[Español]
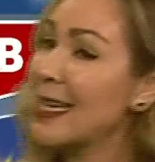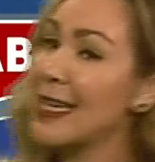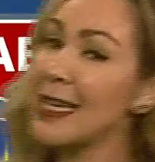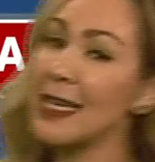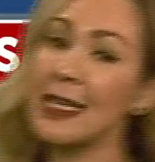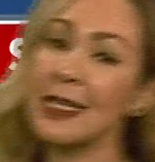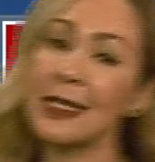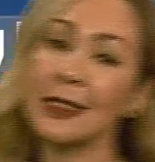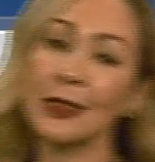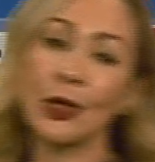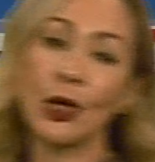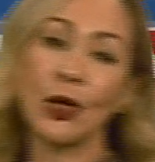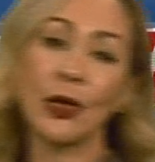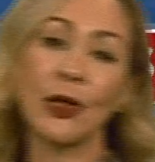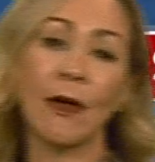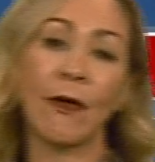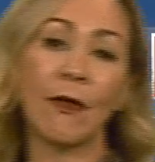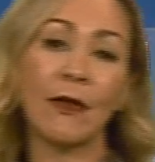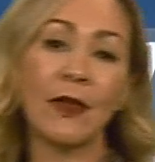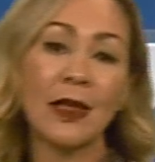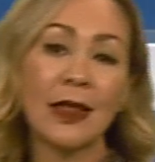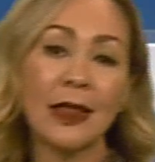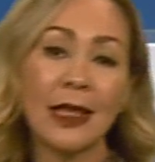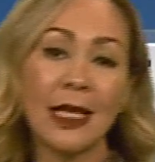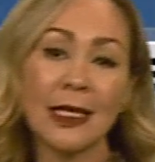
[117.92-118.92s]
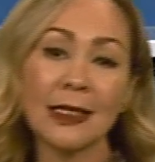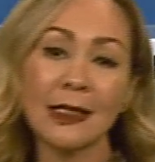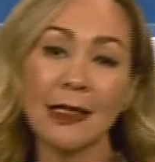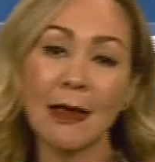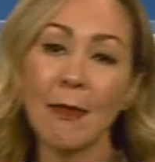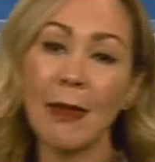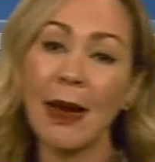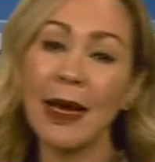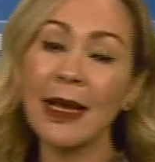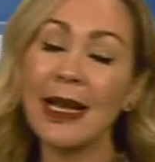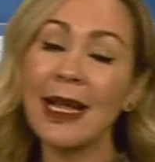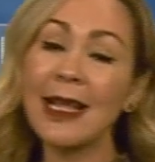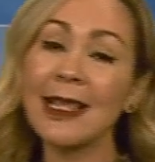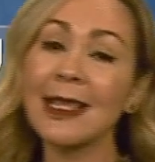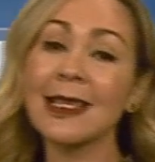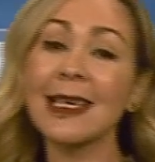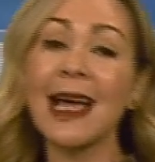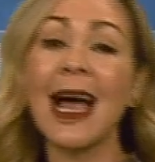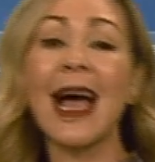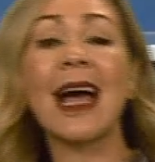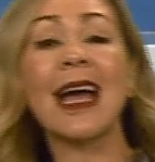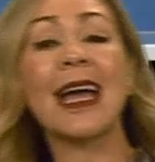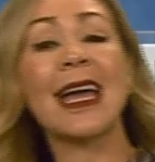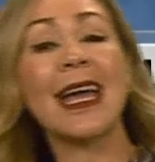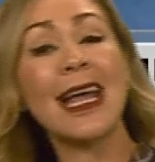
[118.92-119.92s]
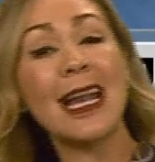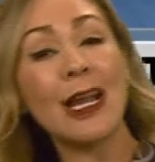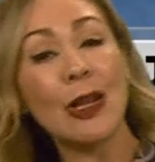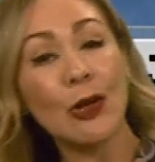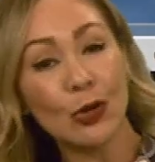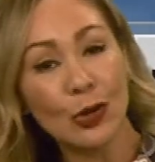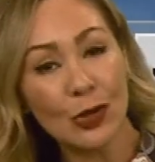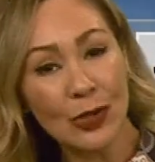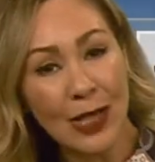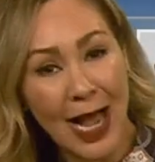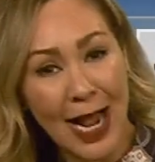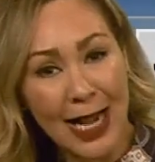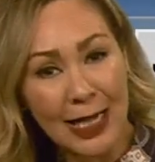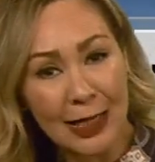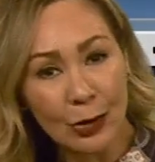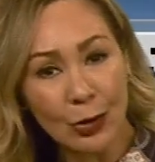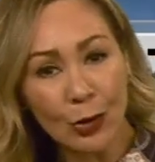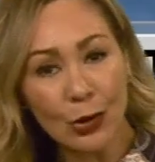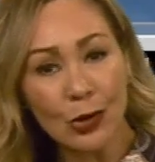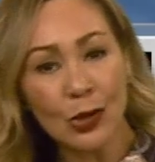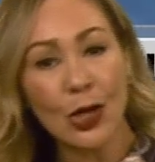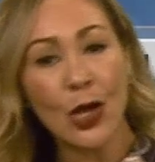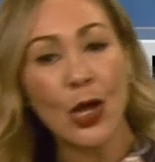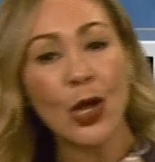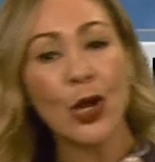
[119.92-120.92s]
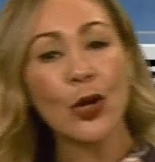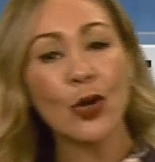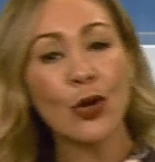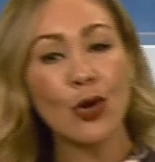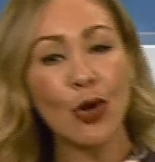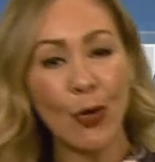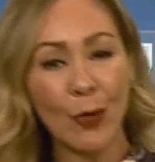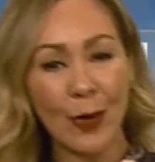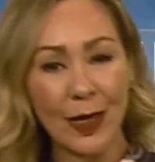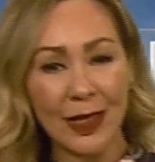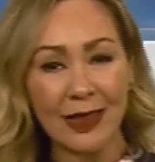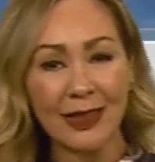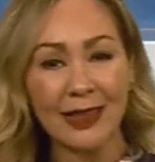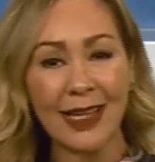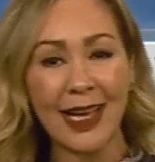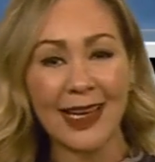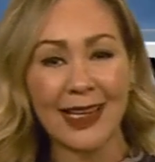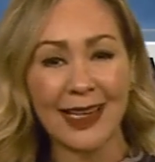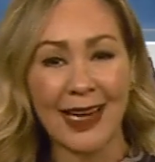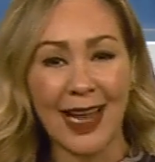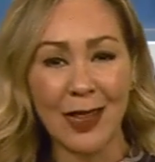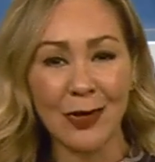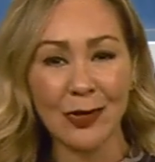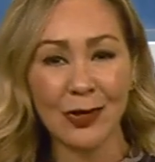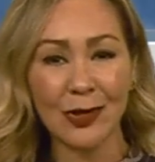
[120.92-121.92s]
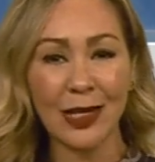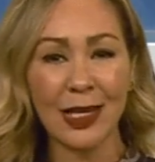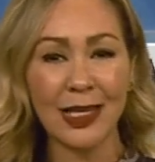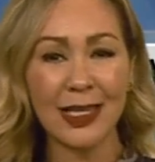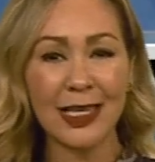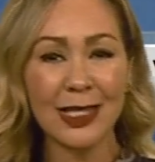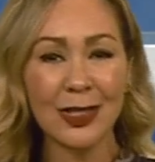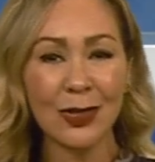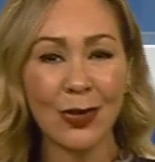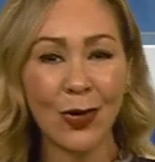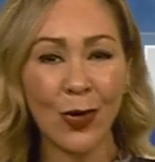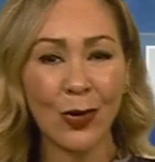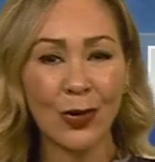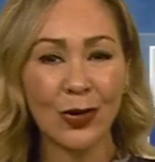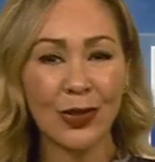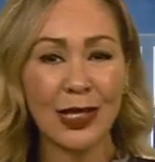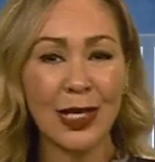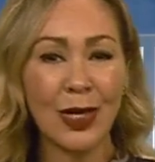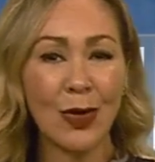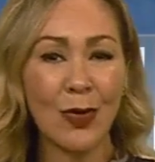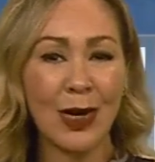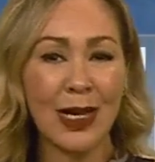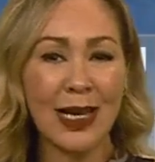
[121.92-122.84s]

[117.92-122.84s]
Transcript: inicio de fin de semana ya en los altos 90 grados. Regreso contigo